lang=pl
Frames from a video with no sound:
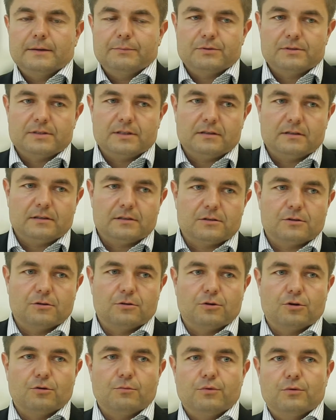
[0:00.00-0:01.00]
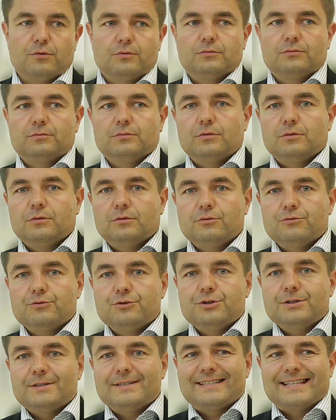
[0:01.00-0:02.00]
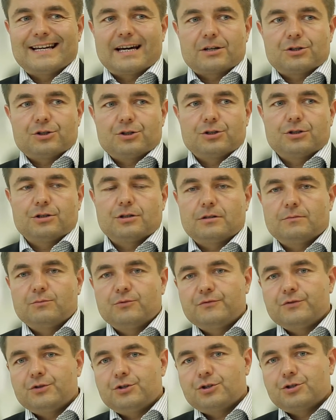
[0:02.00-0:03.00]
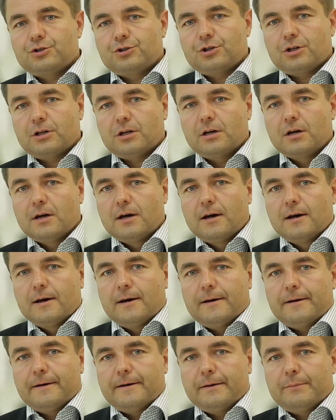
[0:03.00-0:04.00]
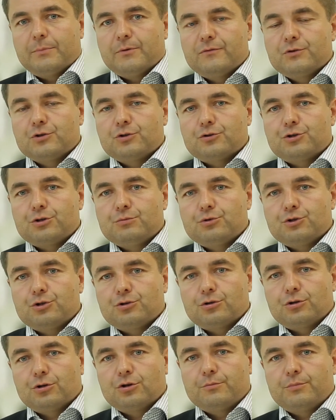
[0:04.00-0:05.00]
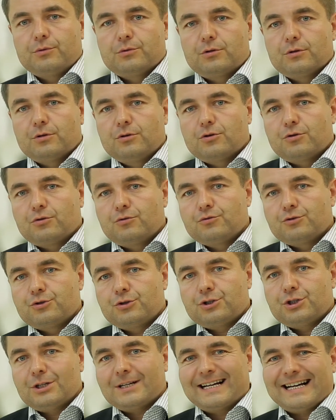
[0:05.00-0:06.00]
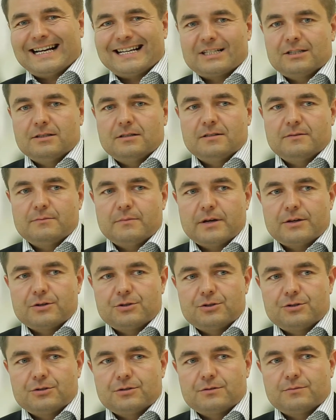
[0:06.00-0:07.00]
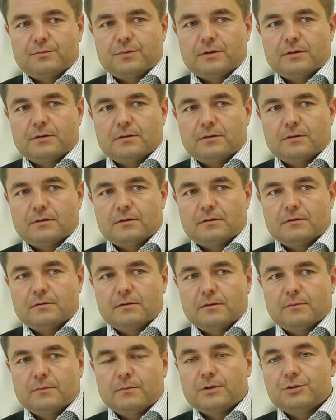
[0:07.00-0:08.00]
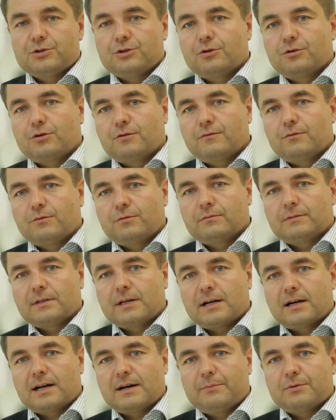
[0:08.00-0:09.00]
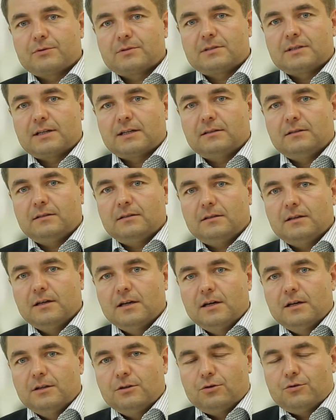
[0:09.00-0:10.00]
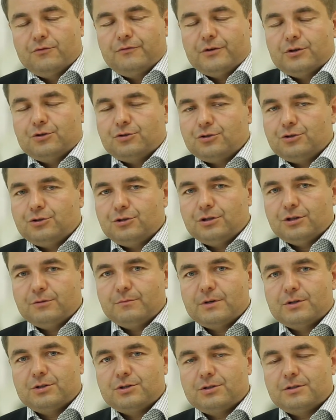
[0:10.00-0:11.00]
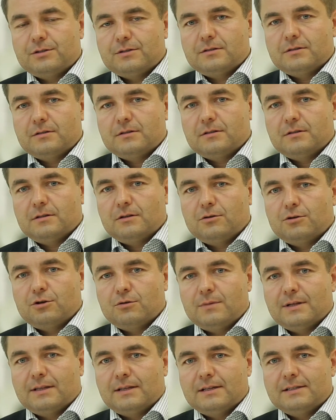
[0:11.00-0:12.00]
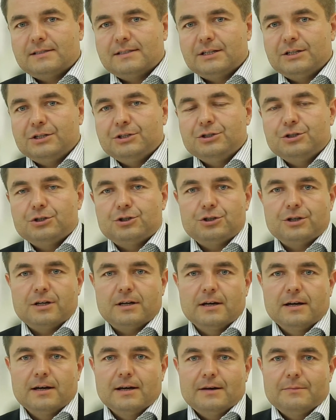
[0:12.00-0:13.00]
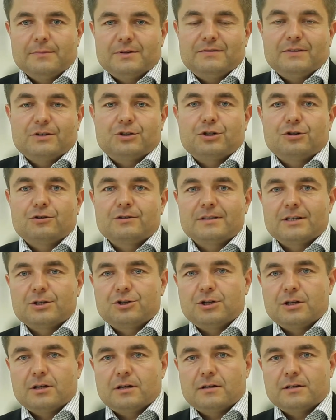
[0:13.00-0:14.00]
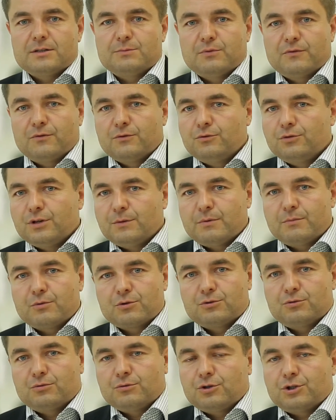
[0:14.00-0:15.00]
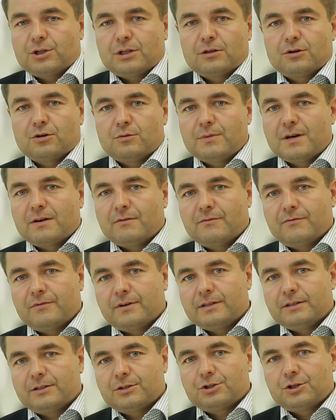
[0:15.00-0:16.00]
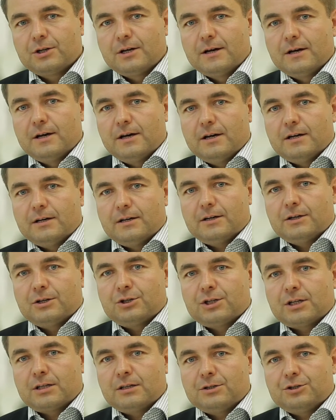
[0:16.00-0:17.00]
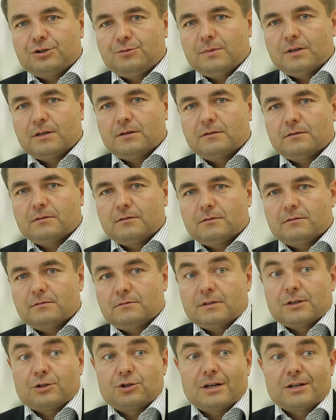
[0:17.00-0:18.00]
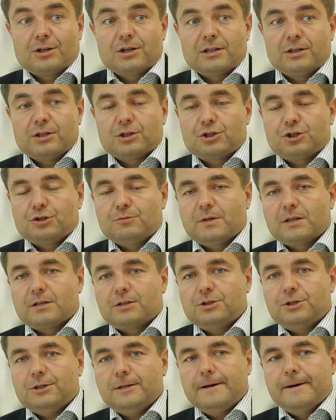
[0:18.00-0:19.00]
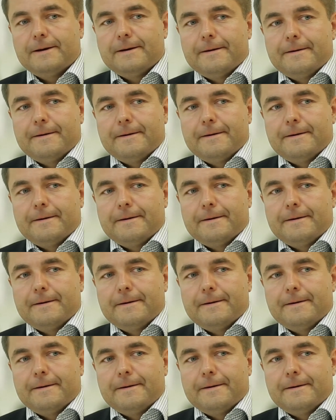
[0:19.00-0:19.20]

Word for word: Prostaty jest chorobą ludzi starszych. Mówi się, że e, powyżej 85 roku życia każdy z mężczyzn e, będzie chorował na raka prostaty, tylko w większości tych mężczyzn e, choroba ta jest klinicznie bez większego znaczenia, nie spowoduje po prostu nich żadnych objawów, ani też żadnej śmierci, znaczy ani też śmierci.